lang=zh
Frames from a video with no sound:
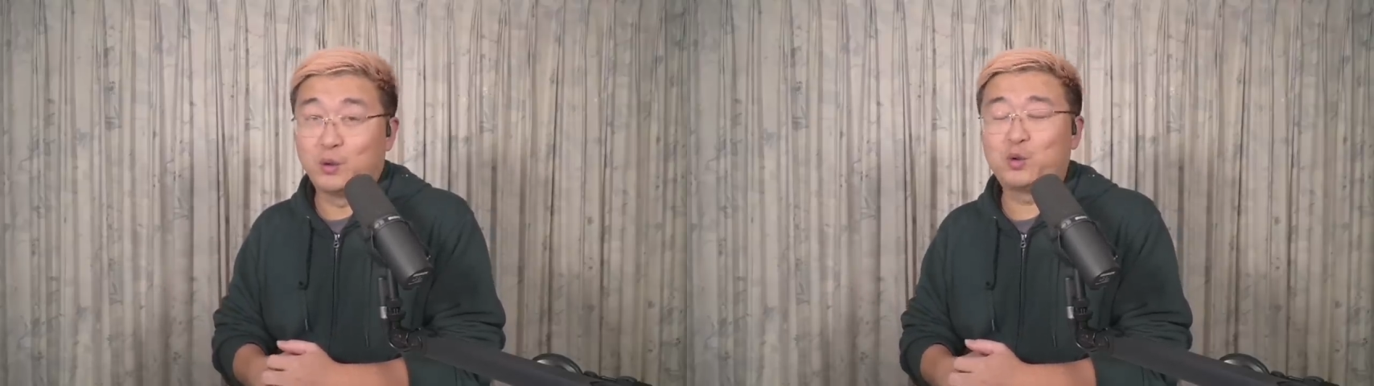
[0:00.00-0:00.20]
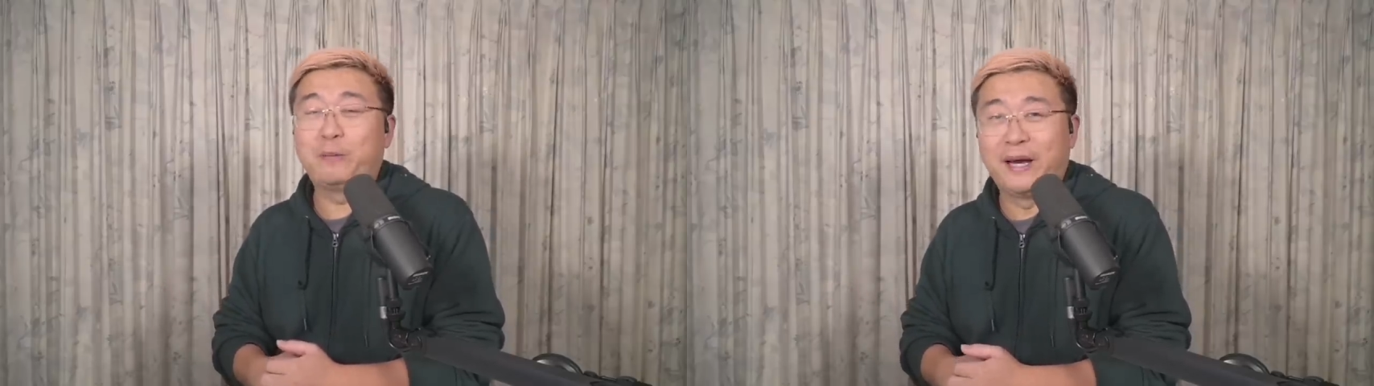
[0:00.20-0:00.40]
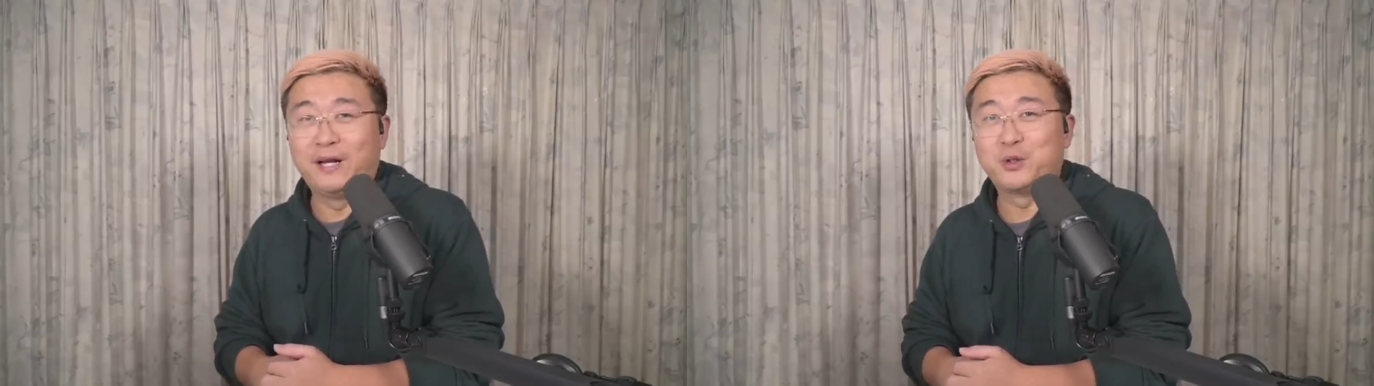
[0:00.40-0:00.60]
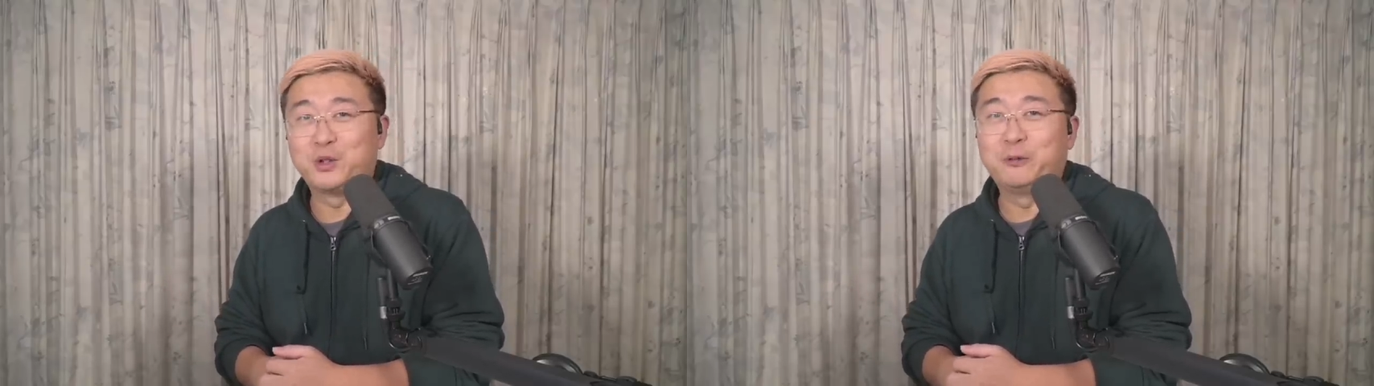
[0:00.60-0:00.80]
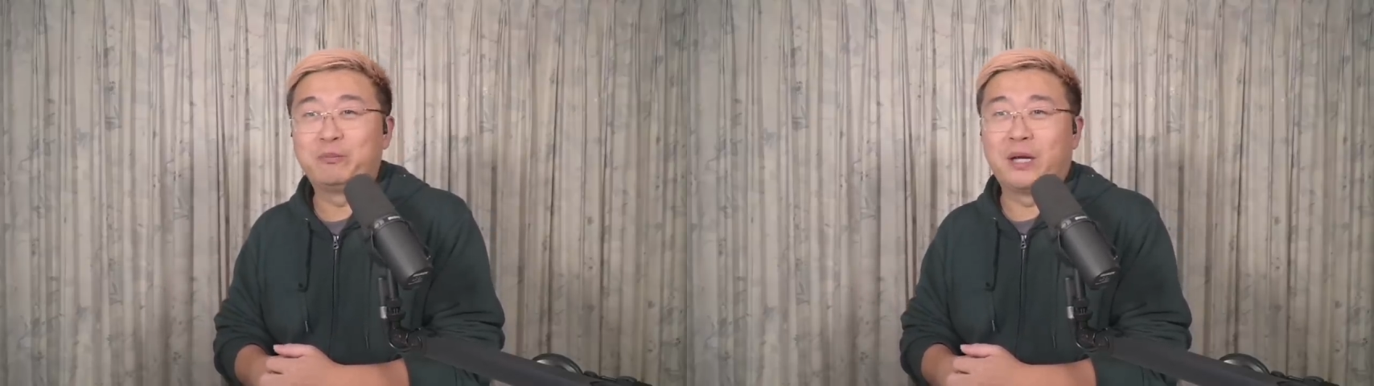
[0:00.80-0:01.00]
说白了就
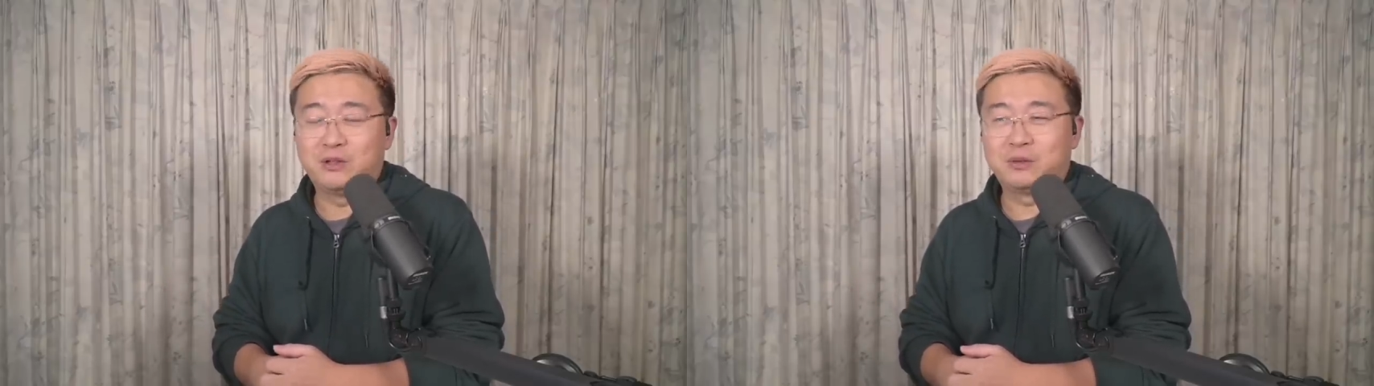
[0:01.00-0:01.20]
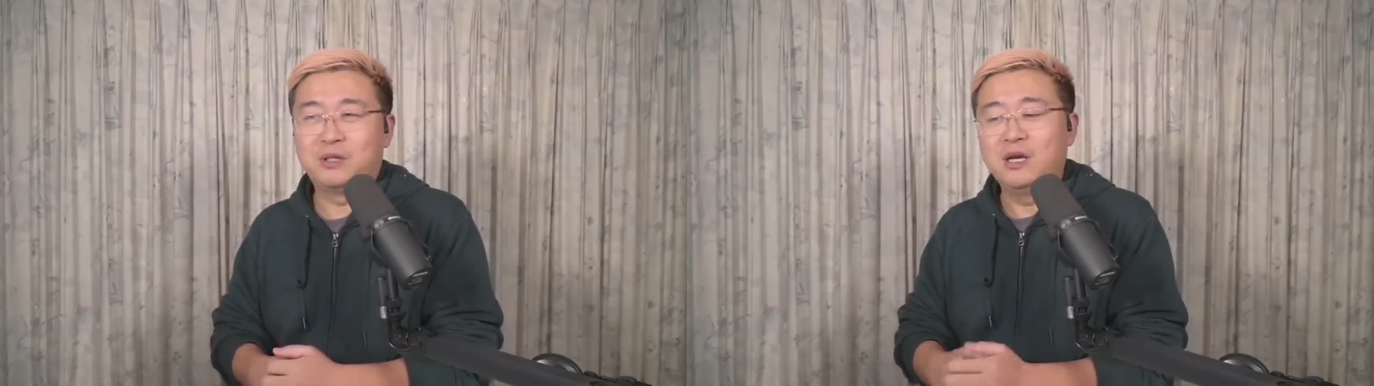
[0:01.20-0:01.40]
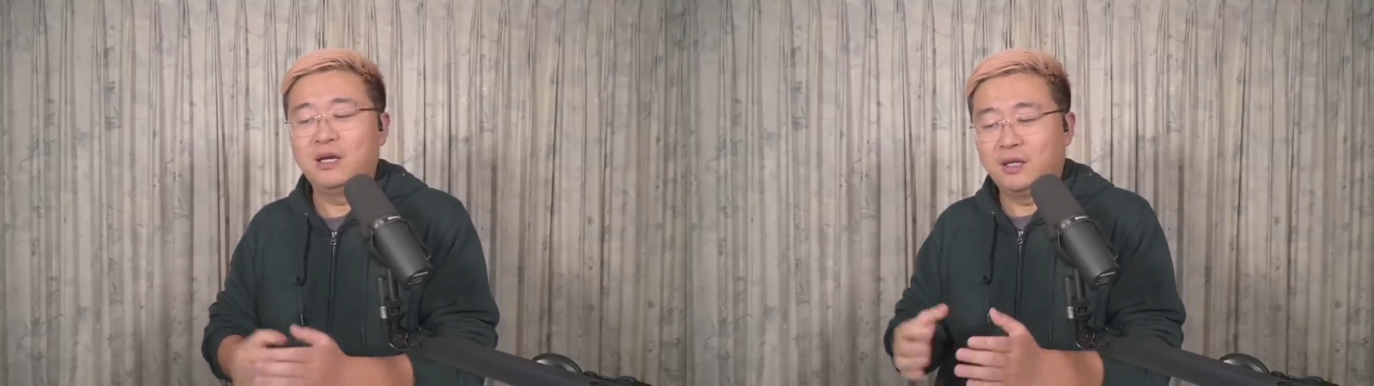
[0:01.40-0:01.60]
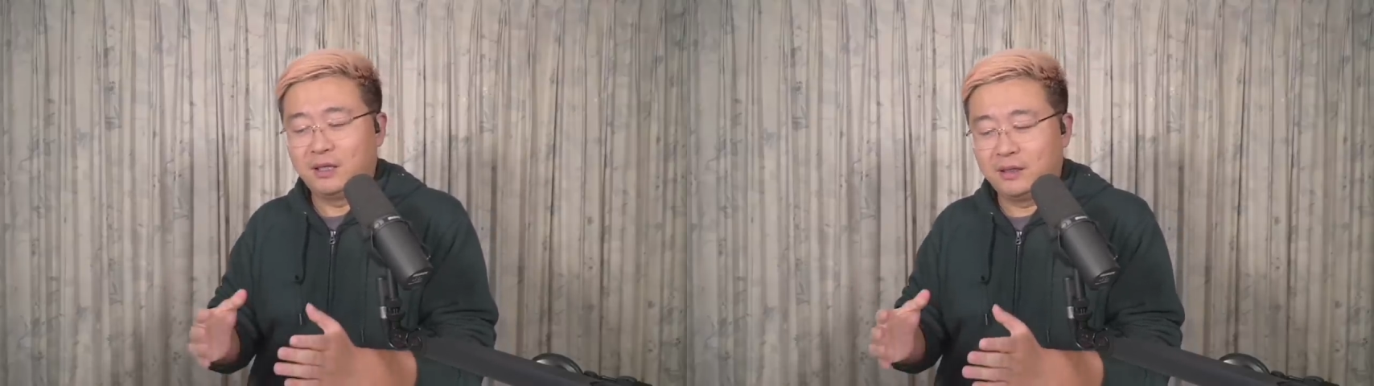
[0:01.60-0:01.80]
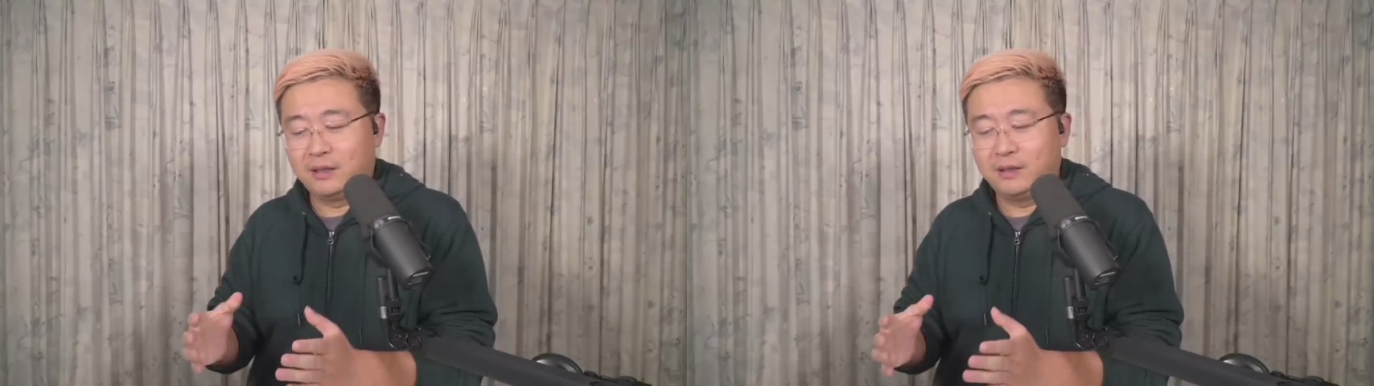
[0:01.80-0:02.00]
是，那就是
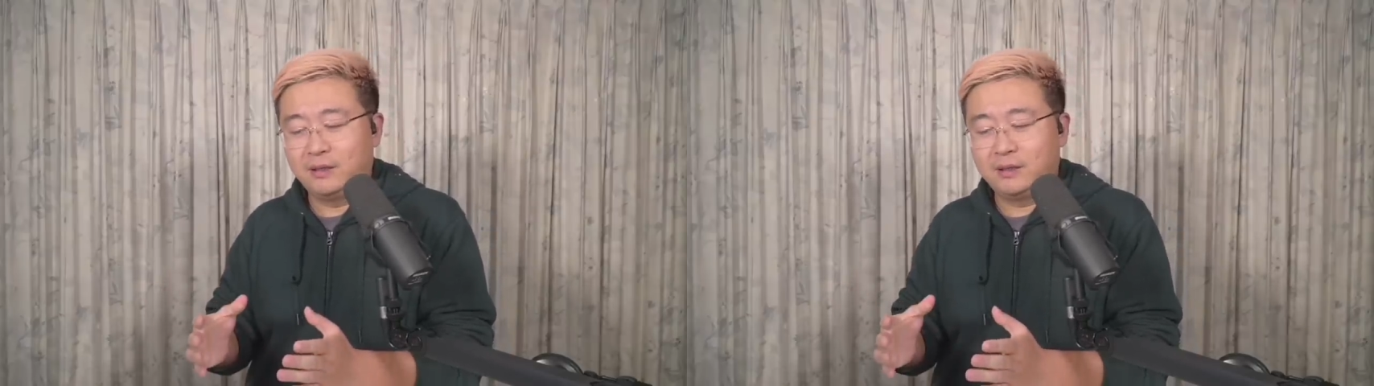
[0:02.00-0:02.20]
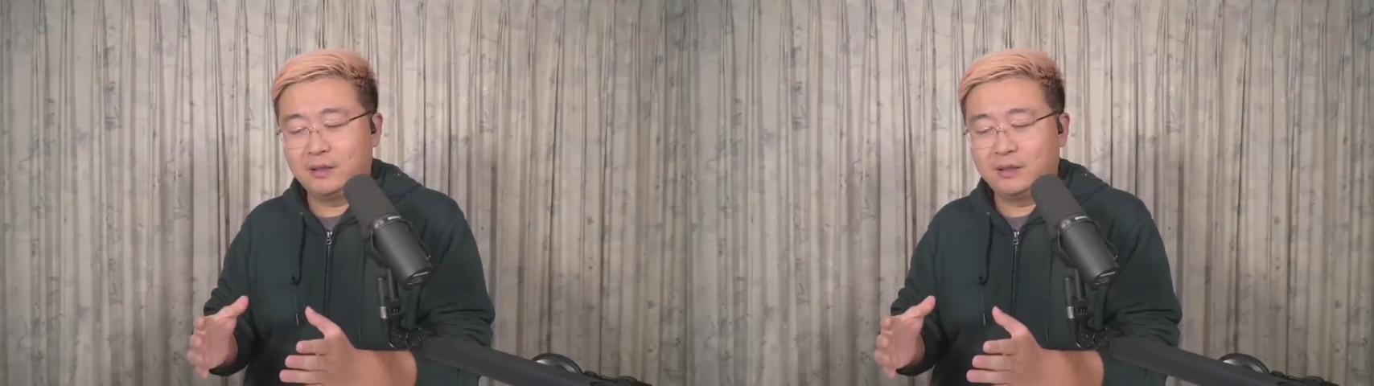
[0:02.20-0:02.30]
呃，